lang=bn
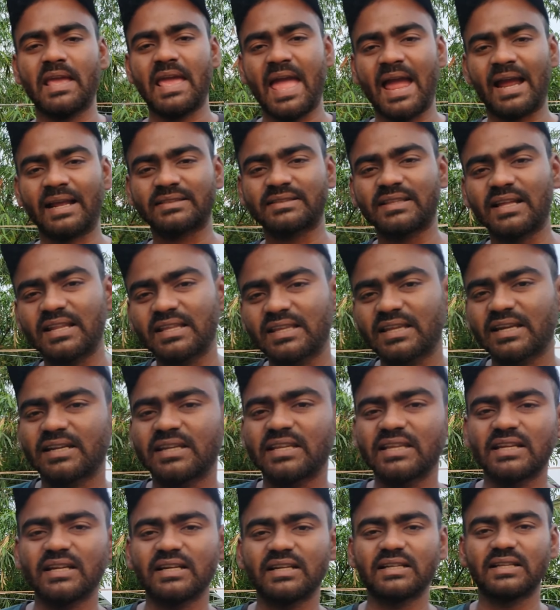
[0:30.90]
এক তারিখে
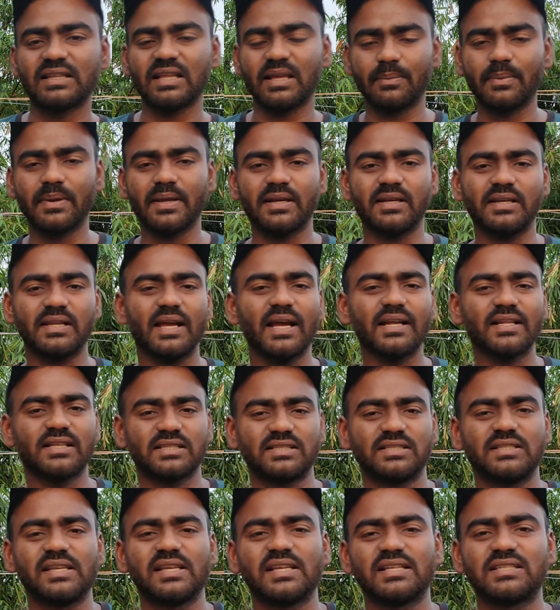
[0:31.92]
টিকিট দেবে ঠিক আছে
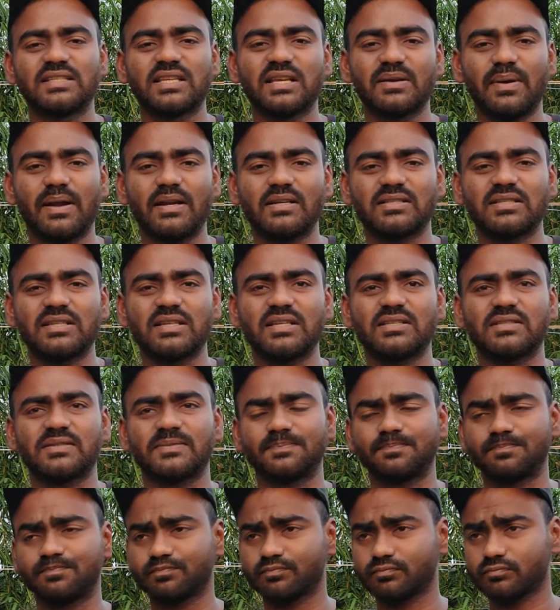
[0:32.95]
সিএসকে ভার্সেস
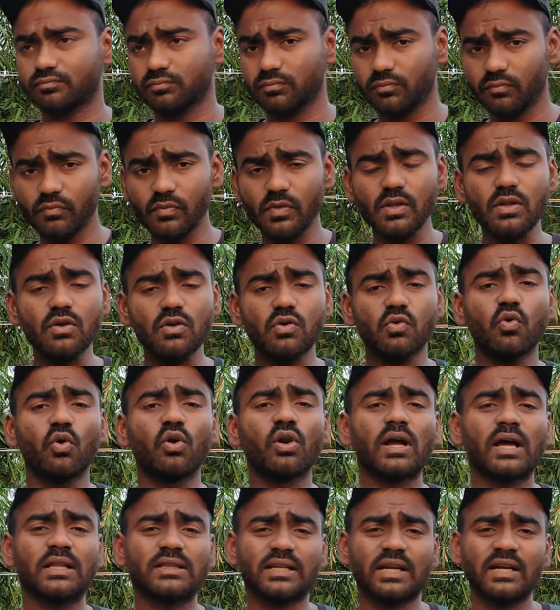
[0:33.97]

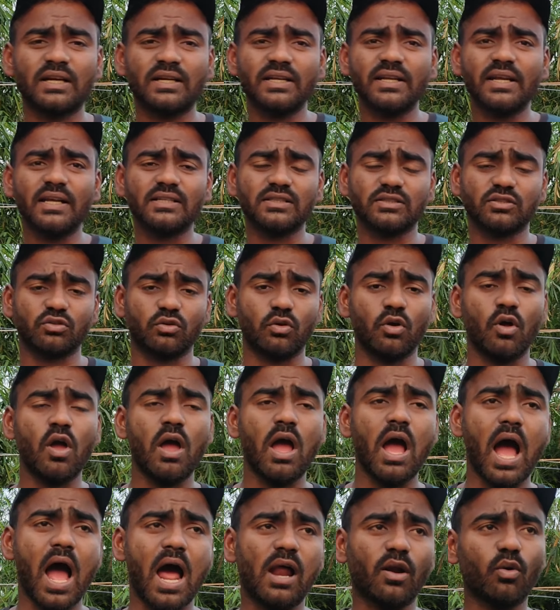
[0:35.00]
কলকাতা ঠিক আছে তো
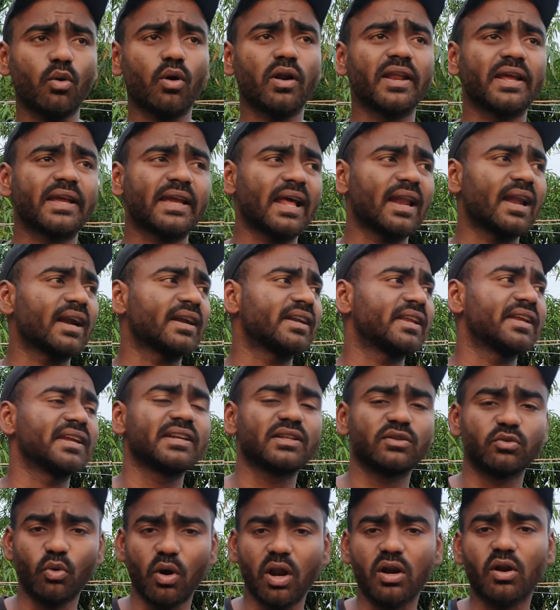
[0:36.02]
আরও অনেক খেলার টিকিট
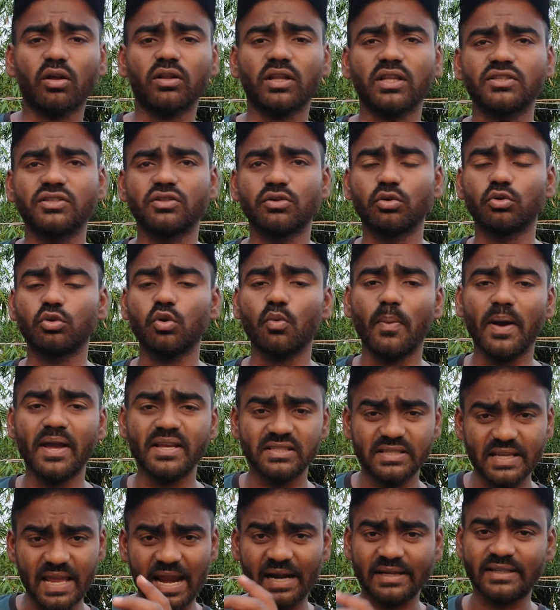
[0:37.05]
দেওয়ার কথা ছিল তো
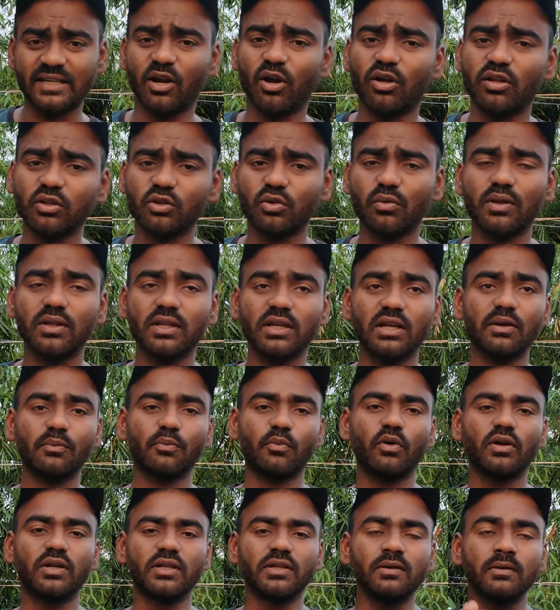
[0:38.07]
বাইস একটা কথা তোমাদেরকে
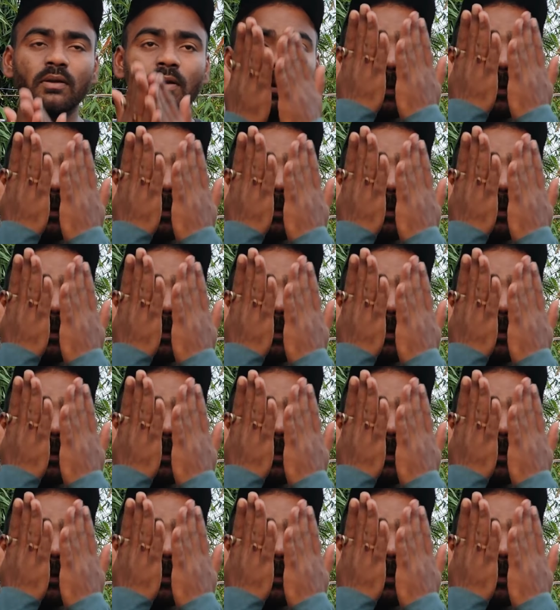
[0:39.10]
বলি